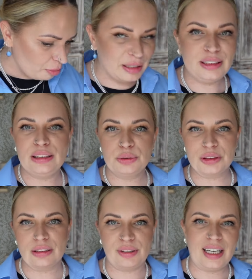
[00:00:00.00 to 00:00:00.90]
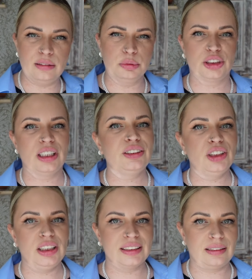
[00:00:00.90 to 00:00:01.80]
bo ja nigdy nie wrzucam w realnym czasie, jak
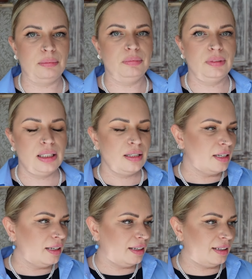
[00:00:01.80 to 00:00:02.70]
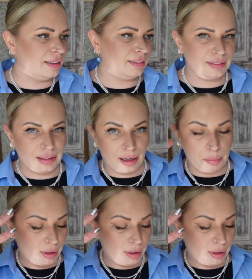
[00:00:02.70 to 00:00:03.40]
gdzieś jestem. E, taka